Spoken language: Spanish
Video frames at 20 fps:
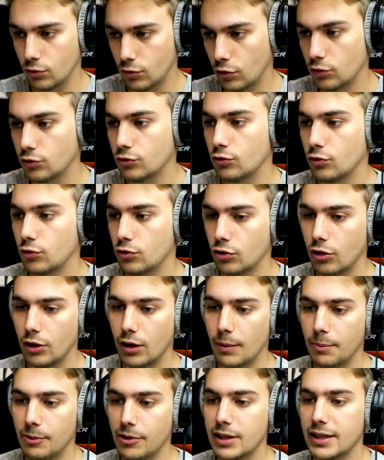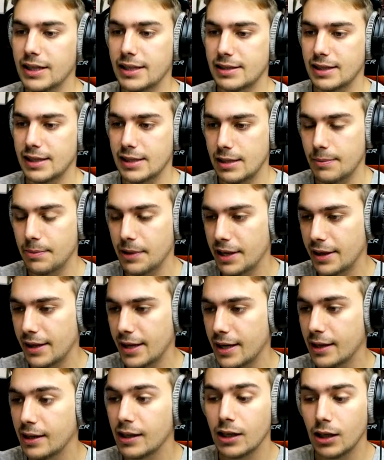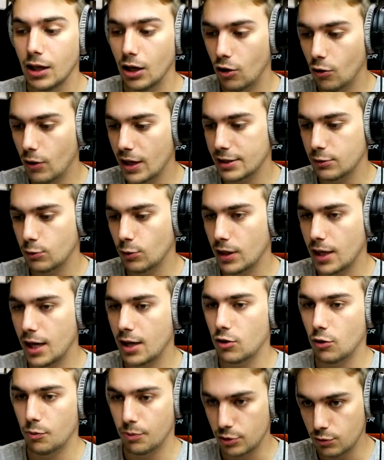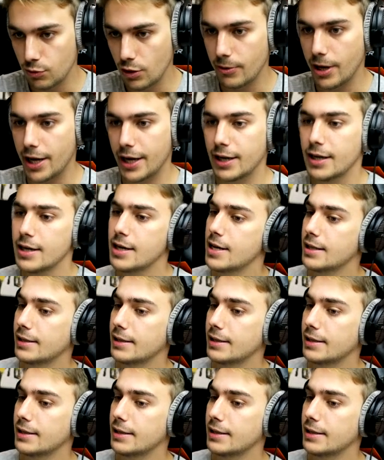constructor de puentes que se precie lo ha estudiado. Pues muy bien.